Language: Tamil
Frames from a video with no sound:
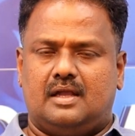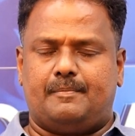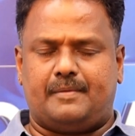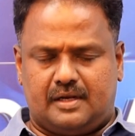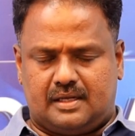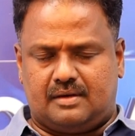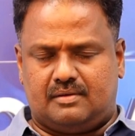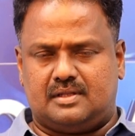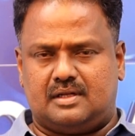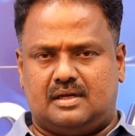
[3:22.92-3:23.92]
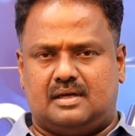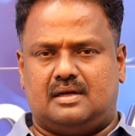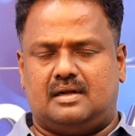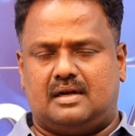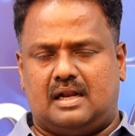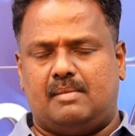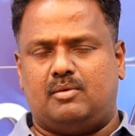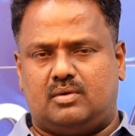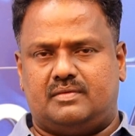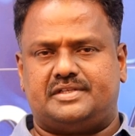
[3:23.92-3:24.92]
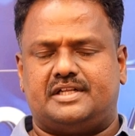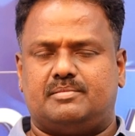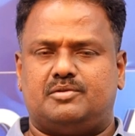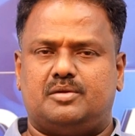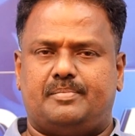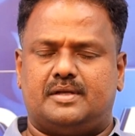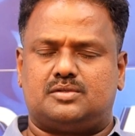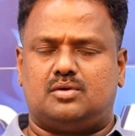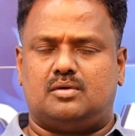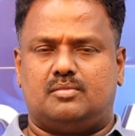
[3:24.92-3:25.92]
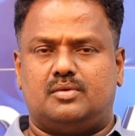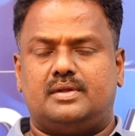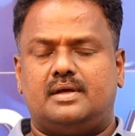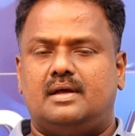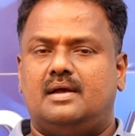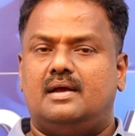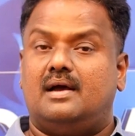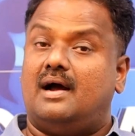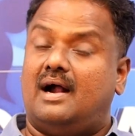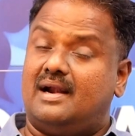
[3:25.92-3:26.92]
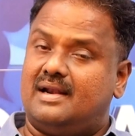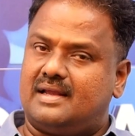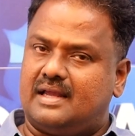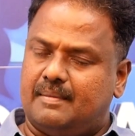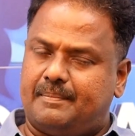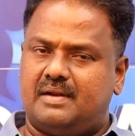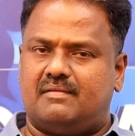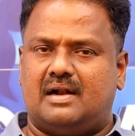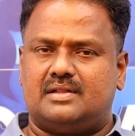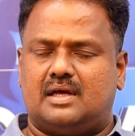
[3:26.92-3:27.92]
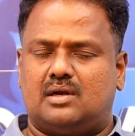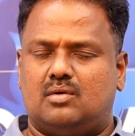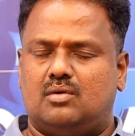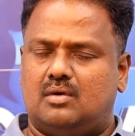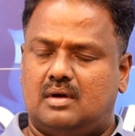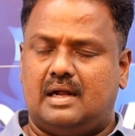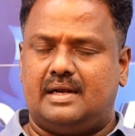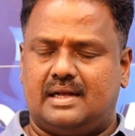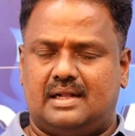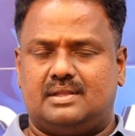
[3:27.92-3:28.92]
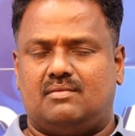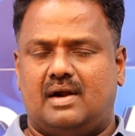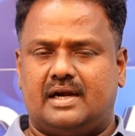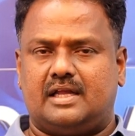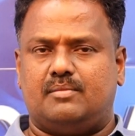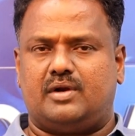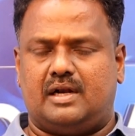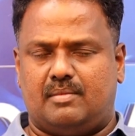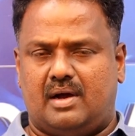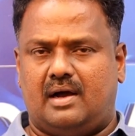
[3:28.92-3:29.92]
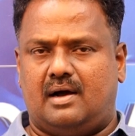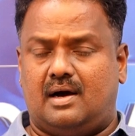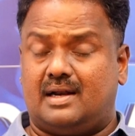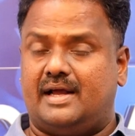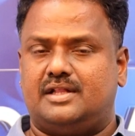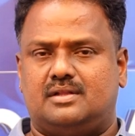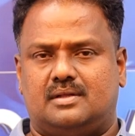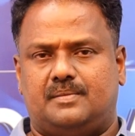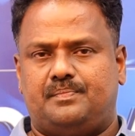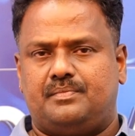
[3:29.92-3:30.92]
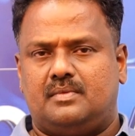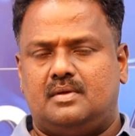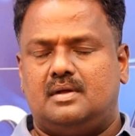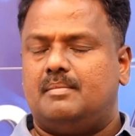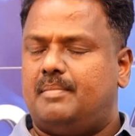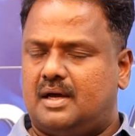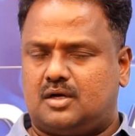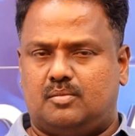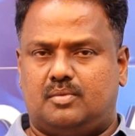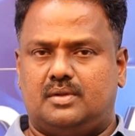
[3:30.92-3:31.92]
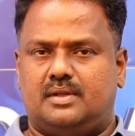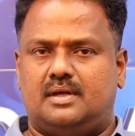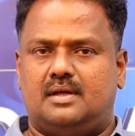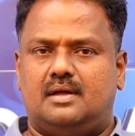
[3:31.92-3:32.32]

இப்போ இன்றைக்கி வந்து நாம் ஒரு விஷயத்தை பற்றி பேசுகிறோன்னும் பொழுது அன்றைக்கி எப்படி வாழ்ந்தார்களோ அன்றைக்கி அந்த வாழ்க்கை முறை நம்ம ஆராய்ந்து பார்க்கும் பொழுது